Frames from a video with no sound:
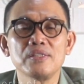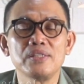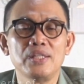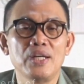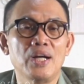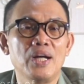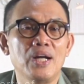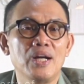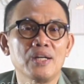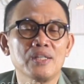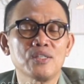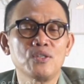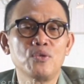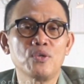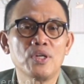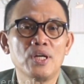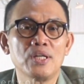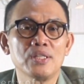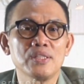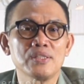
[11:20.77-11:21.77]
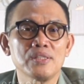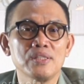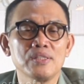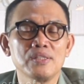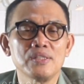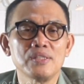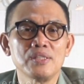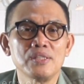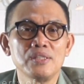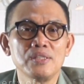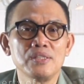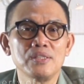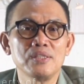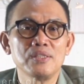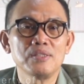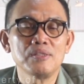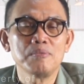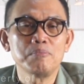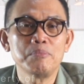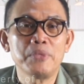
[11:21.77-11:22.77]
ya kurang
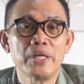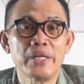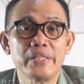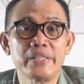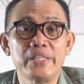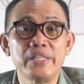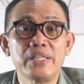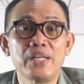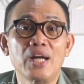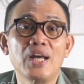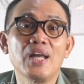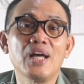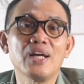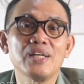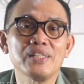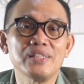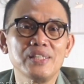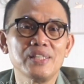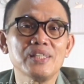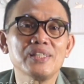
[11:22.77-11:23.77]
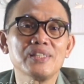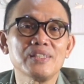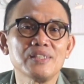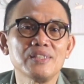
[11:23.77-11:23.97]
beretika lah ya.